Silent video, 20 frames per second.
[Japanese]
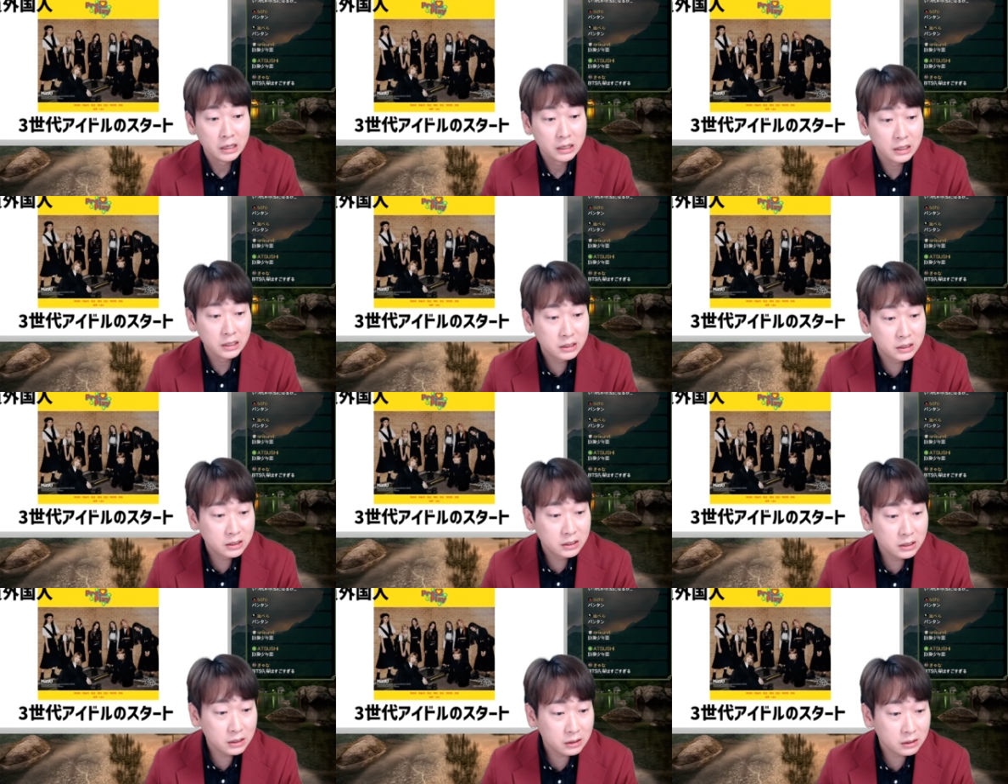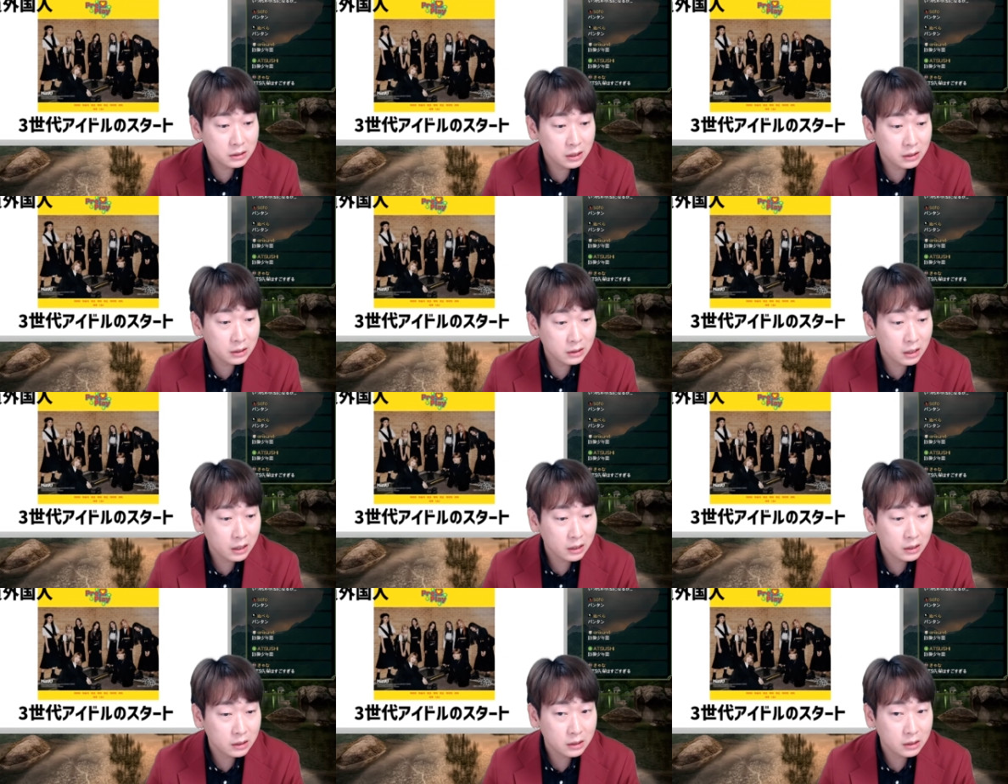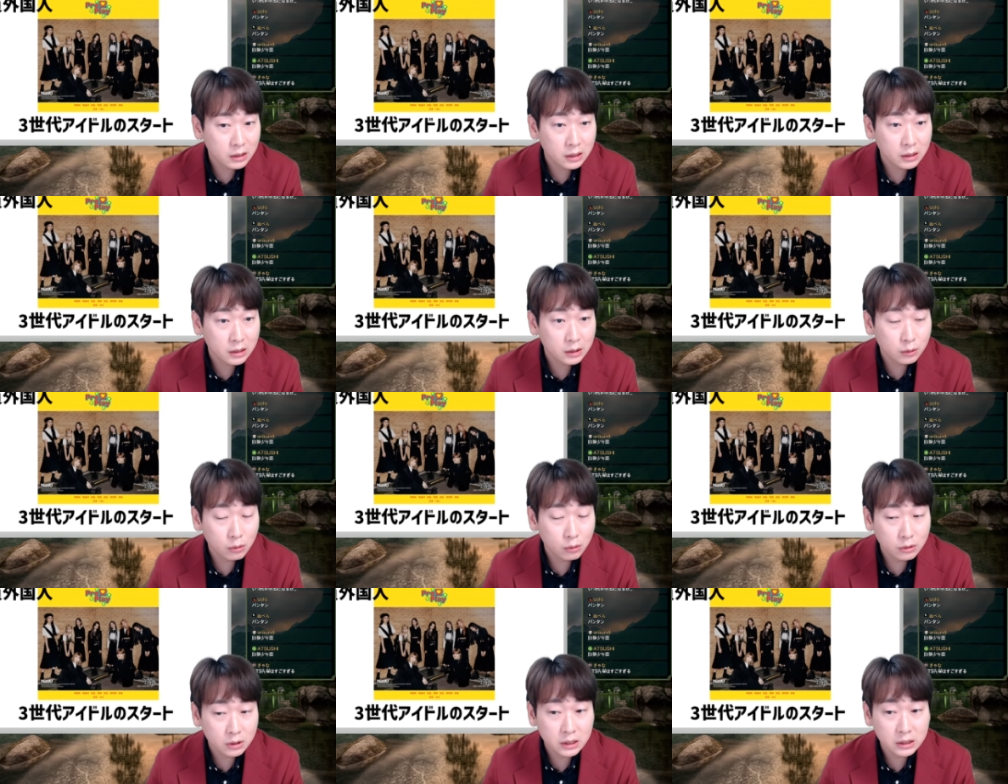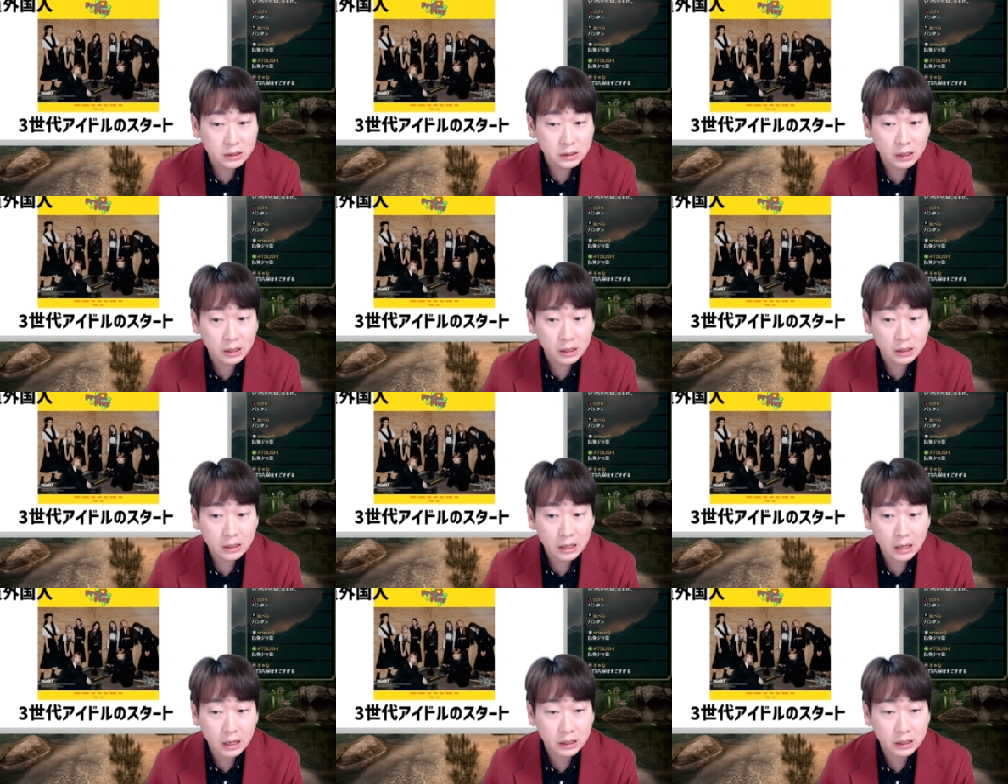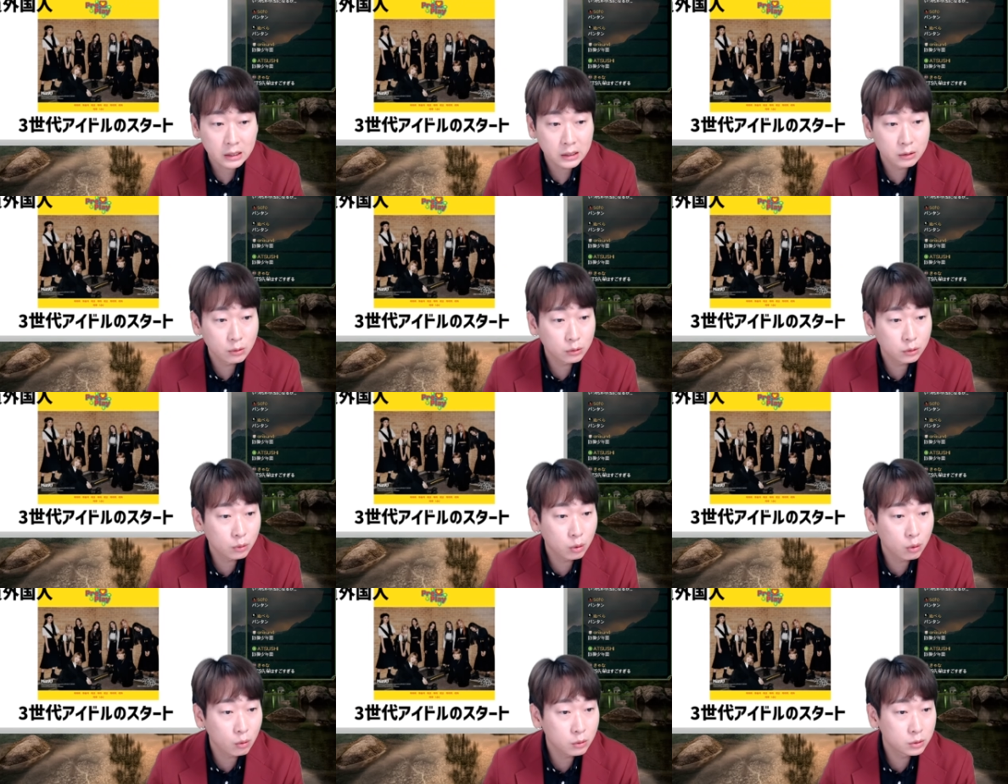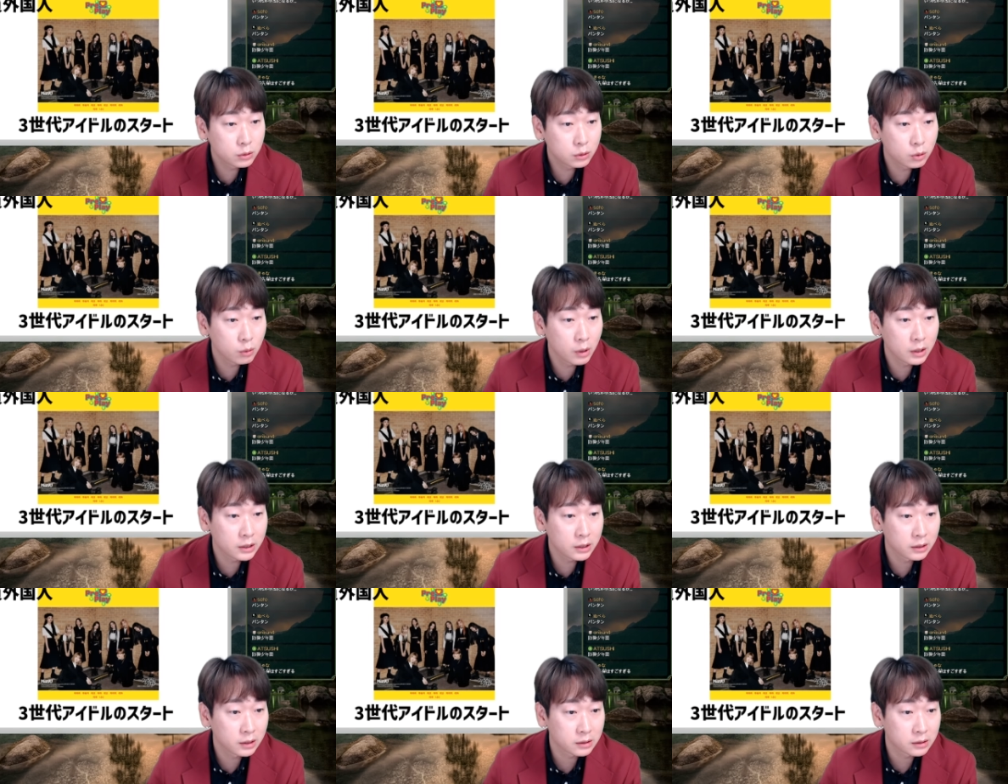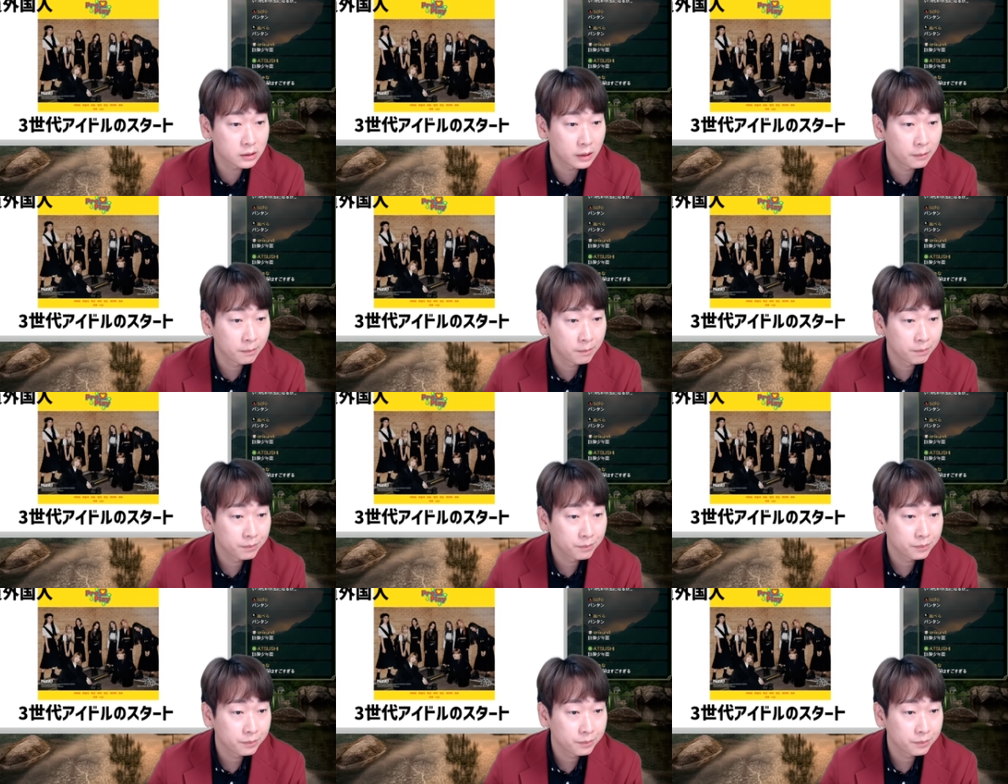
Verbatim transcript: 1世代と2世代の特徴は何ですか？